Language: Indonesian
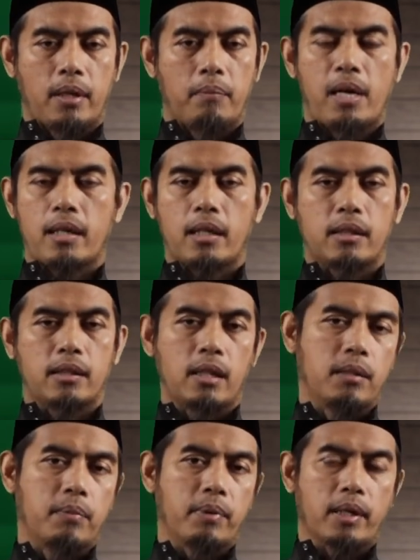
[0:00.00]
bahkan tidak
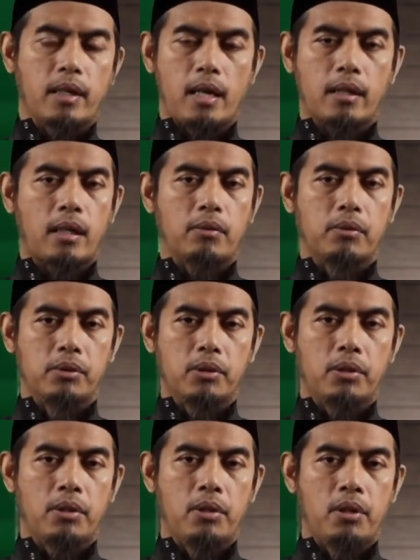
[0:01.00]
diperkenankan
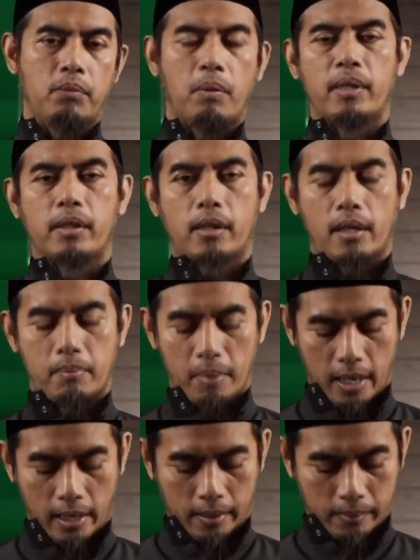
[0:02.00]
untuk meminta
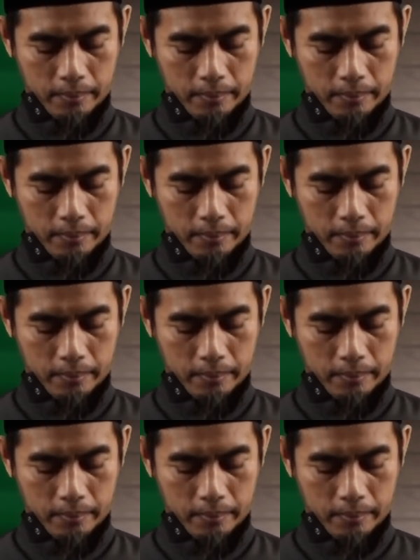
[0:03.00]
imbalan.